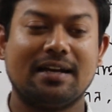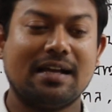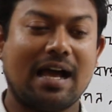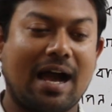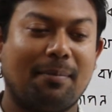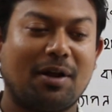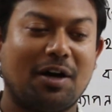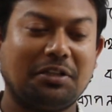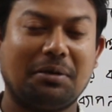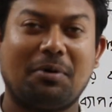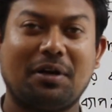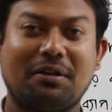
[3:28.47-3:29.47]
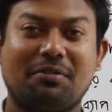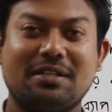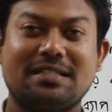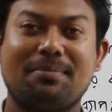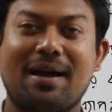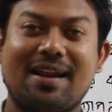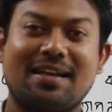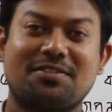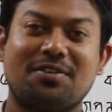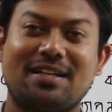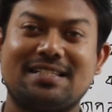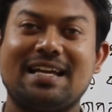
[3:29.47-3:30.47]
না আমরা হয়তো মনে করি যে ভাইরাস
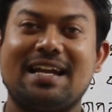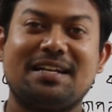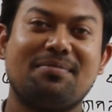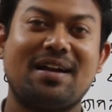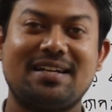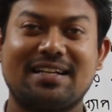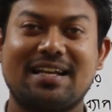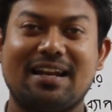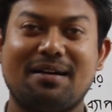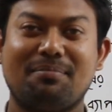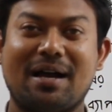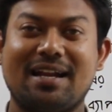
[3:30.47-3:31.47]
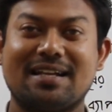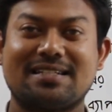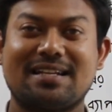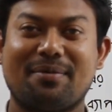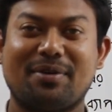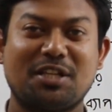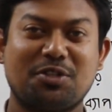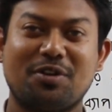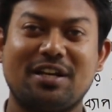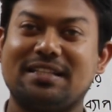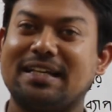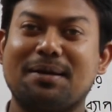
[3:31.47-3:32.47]
হয়েছে অ্যান্টিবায়োটিক খেলাম ভাইরাসটা আমাদের
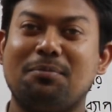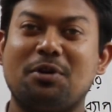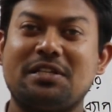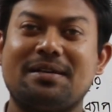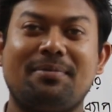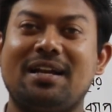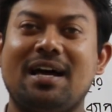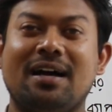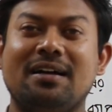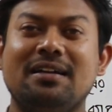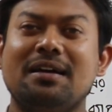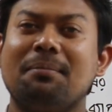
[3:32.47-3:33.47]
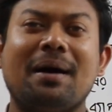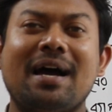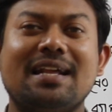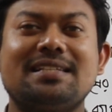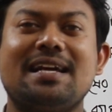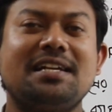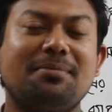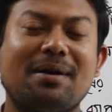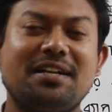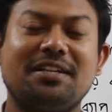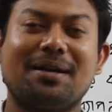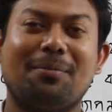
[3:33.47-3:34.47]
শরীর থেকে মরে যাবে না ভাইরাস
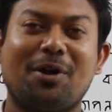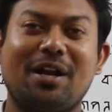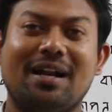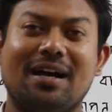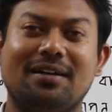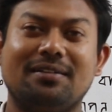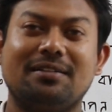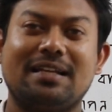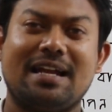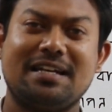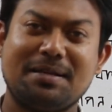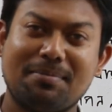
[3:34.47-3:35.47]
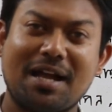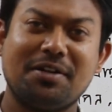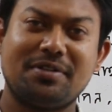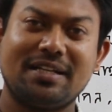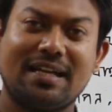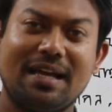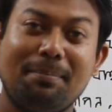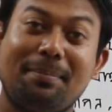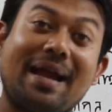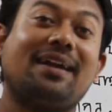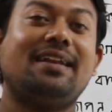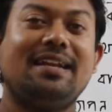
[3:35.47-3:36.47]
অ্যান্টিবায়োটিকে মরে না অ্যান্টিবায়োটিকে
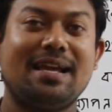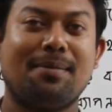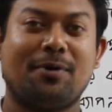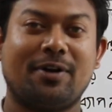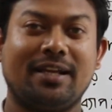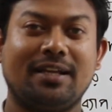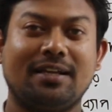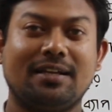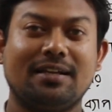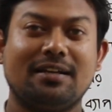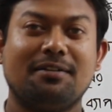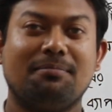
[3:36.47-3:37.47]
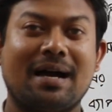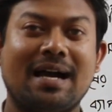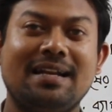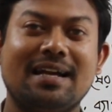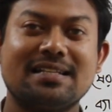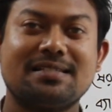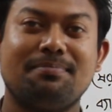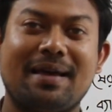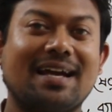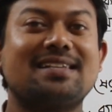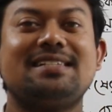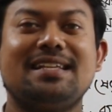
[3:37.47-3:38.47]
ব্যাকটেরিয়া মরে ভাইরাস
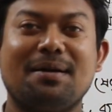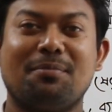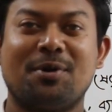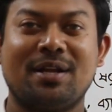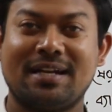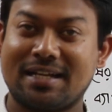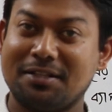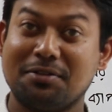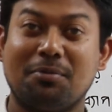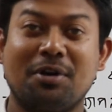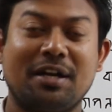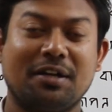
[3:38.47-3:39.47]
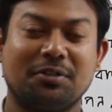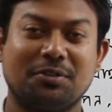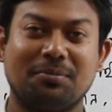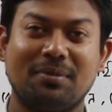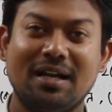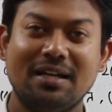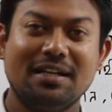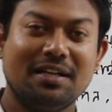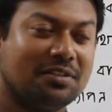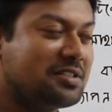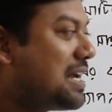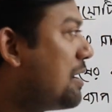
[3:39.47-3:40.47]
ভ্যাকসিনে মরে এটা কিন্তু মনে রেখো তোমরা
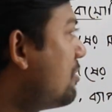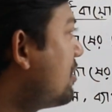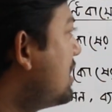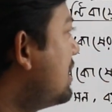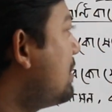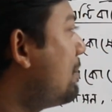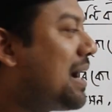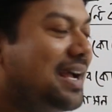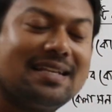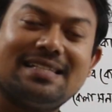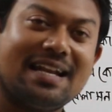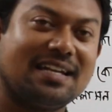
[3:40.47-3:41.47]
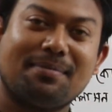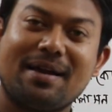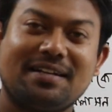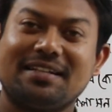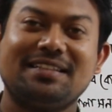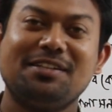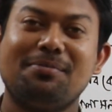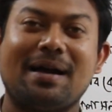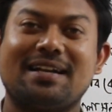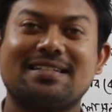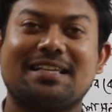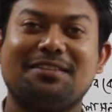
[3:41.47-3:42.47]
তো যাই হোক ভাইরাস অ্যান্টিবায়োটিক দিয়েও
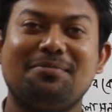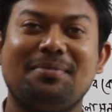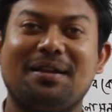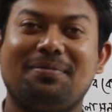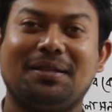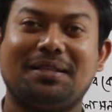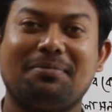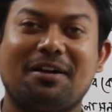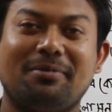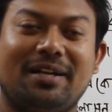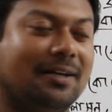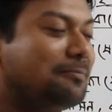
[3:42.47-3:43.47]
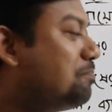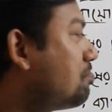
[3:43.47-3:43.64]
ভাইরাসকে তুমি মেরে ফেলতে পারবে না